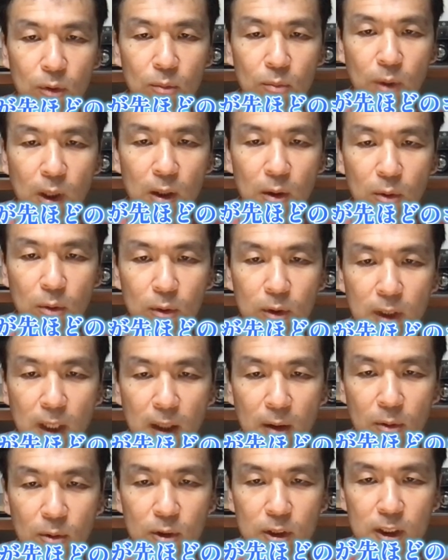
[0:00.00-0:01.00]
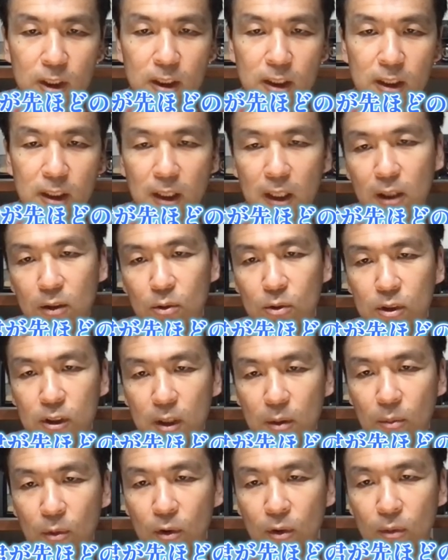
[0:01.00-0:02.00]
まあ、6年保持したとし
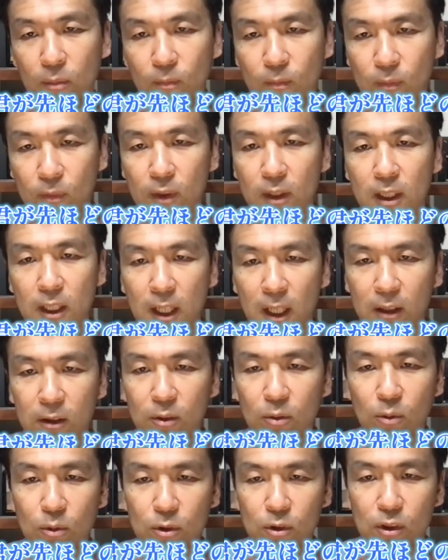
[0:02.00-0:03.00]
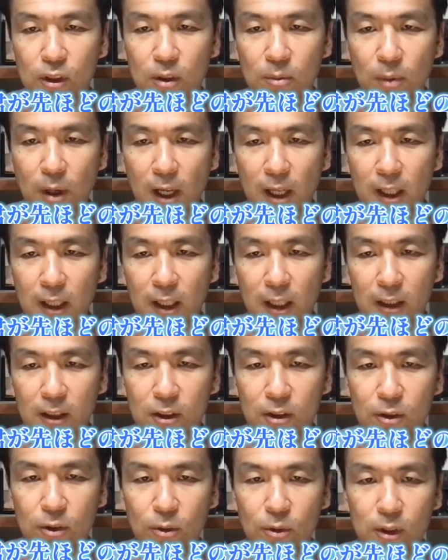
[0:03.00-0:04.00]
ても252万円が
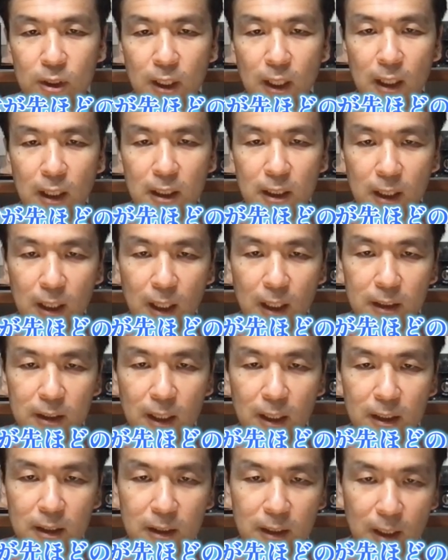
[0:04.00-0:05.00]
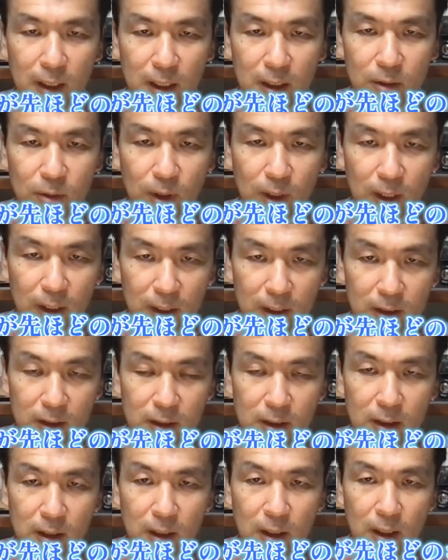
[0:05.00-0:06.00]
給与にさらに加算されるわけで
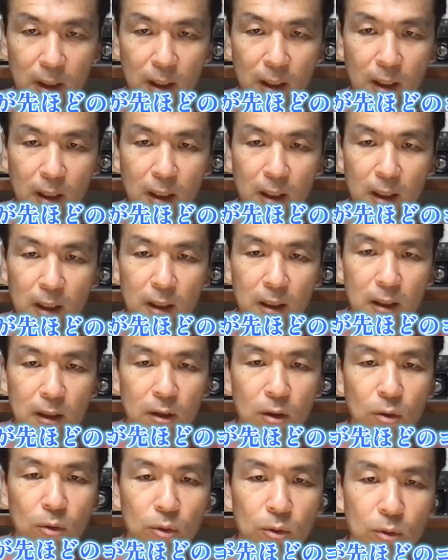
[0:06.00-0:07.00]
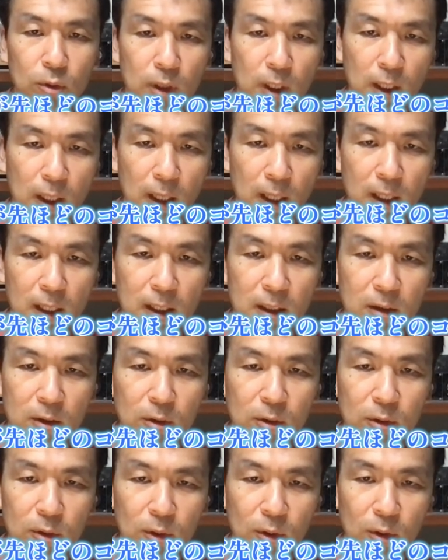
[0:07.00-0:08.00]
す。ということで A
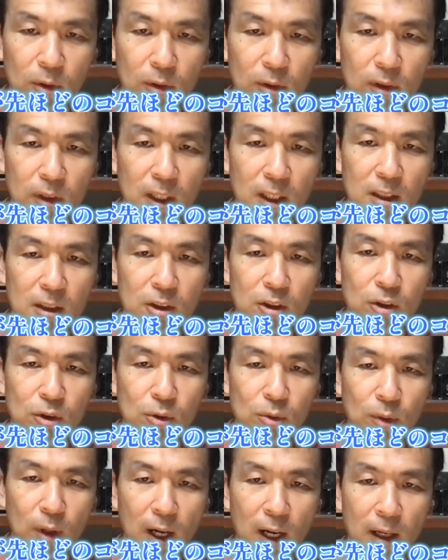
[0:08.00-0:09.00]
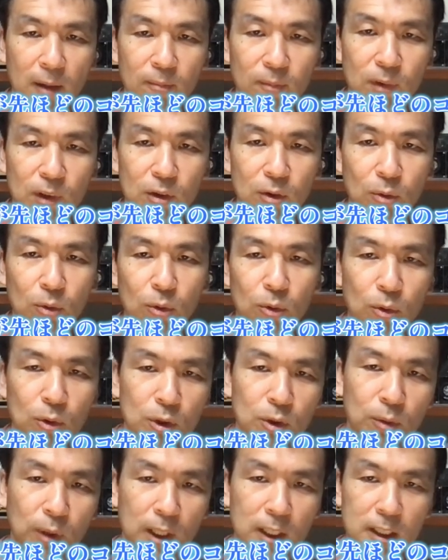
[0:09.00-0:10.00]
君の年収はその
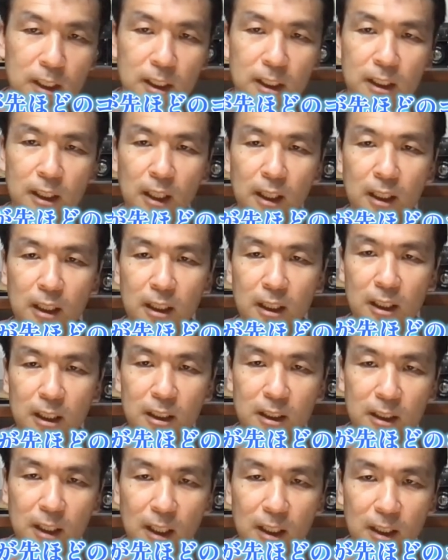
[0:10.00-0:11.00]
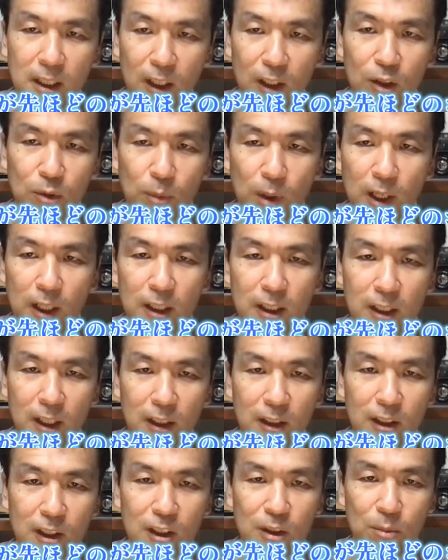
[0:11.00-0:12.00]
年は一時的に1100万円に
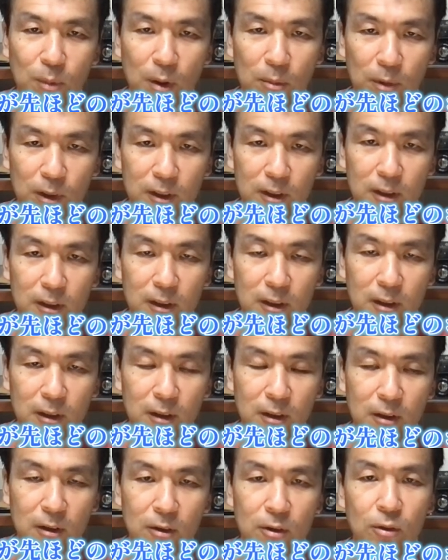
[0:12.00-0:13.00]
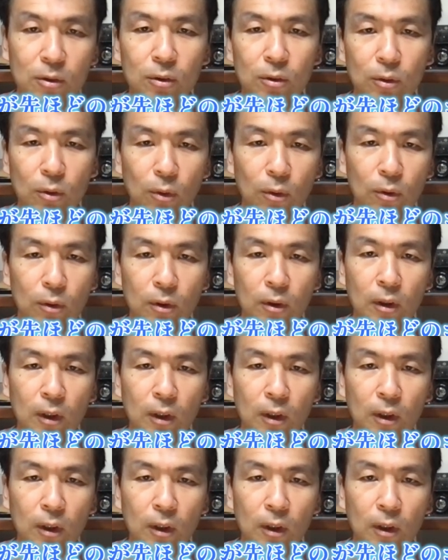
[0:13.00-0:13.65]
なってしまいます。すると、